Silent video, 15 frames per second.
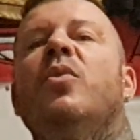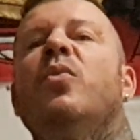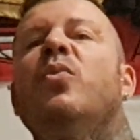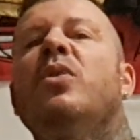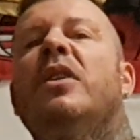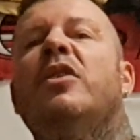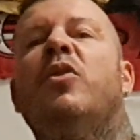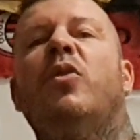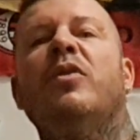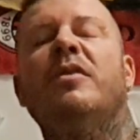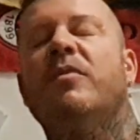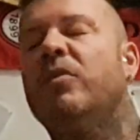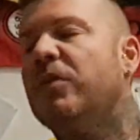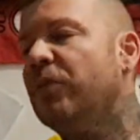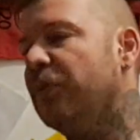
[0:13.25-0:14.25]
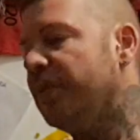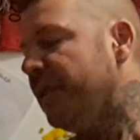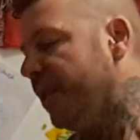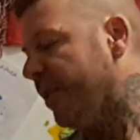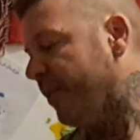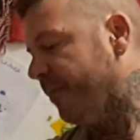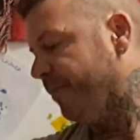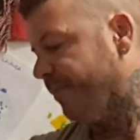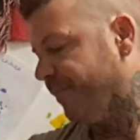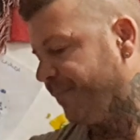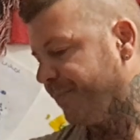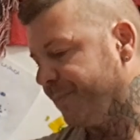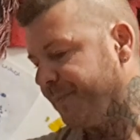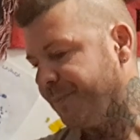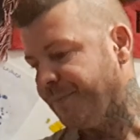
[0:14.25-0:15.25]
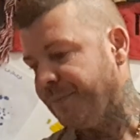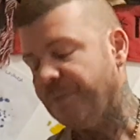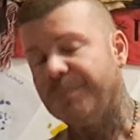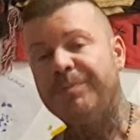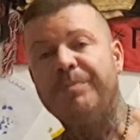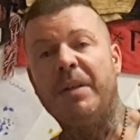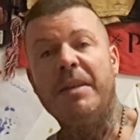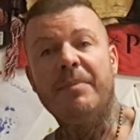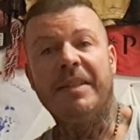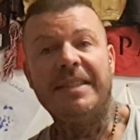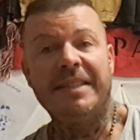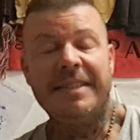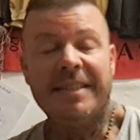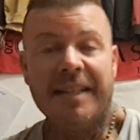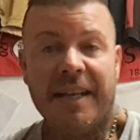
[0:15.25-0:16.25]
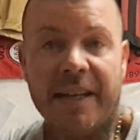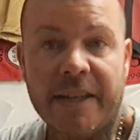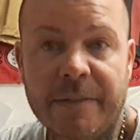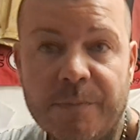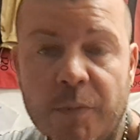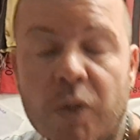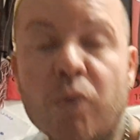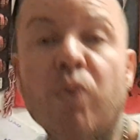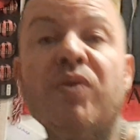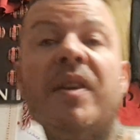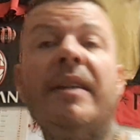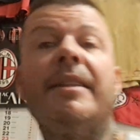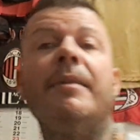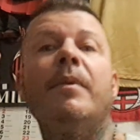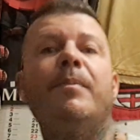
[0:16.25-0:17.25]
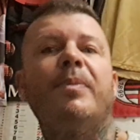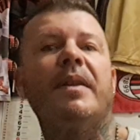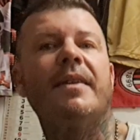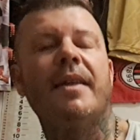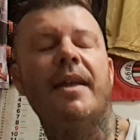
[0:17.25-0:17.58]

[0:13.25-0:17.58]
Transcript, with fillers: Una cosa volevo dire. Prima di iniziare, scusatevi per